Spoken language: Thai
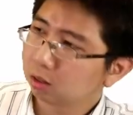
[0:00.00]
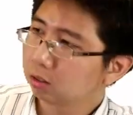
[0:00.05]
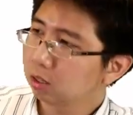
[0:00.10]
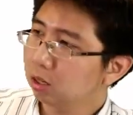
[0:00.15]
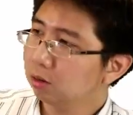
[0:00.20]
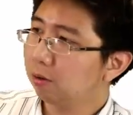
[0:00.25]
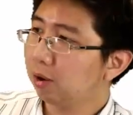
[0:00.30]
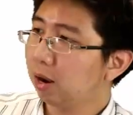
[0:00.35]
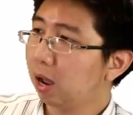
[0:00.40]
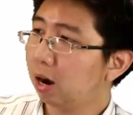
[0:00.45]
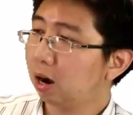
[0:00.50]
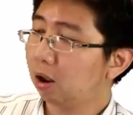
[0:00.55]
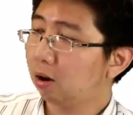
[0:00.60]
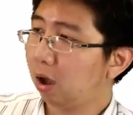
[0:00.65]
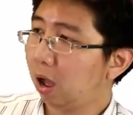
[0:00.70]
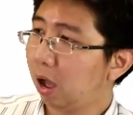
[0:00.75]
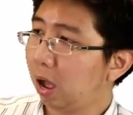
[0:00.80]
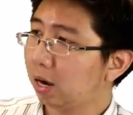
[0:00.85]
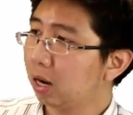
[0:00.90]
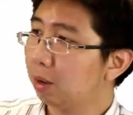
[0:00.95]
งเวลาเรา
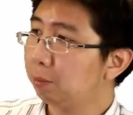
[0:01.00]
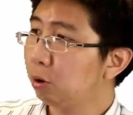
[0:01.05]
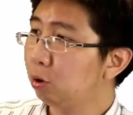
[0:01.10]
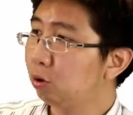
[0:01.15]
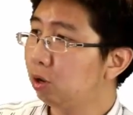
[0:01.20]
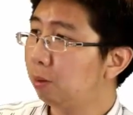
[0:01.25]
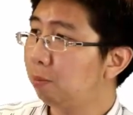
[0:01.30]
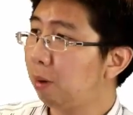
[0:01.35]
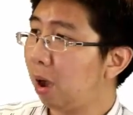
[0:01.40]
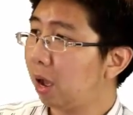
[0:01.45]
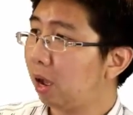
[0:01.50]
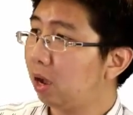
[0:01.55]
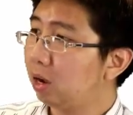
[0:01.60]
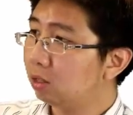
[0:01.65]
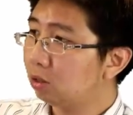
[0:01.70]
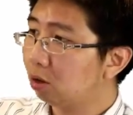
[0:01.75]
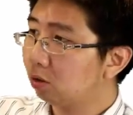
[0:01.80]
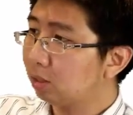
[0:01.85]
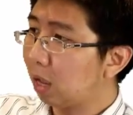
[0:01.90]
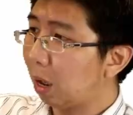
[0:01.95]
หา W เทอร์บายก็คือ
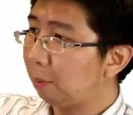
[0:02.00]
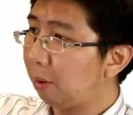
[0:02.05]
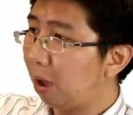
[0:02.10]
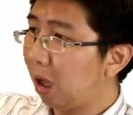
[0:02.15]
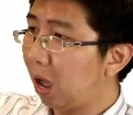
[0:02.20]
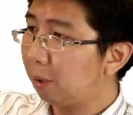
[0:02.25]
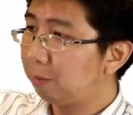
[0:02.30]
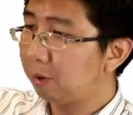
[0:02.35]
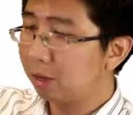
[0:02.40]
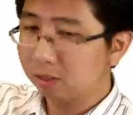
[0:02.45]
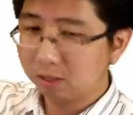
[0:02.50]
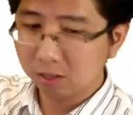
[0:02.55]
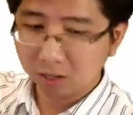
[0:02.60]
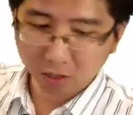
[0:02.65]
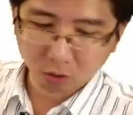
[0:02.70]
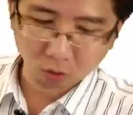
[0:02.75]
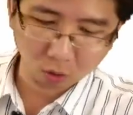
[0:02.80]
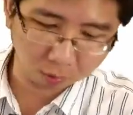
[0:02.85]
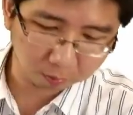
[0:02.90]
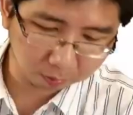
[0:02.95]
ต้องจับ High Pressure
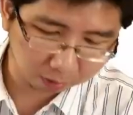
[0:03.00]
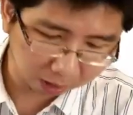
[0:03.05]
รวมกั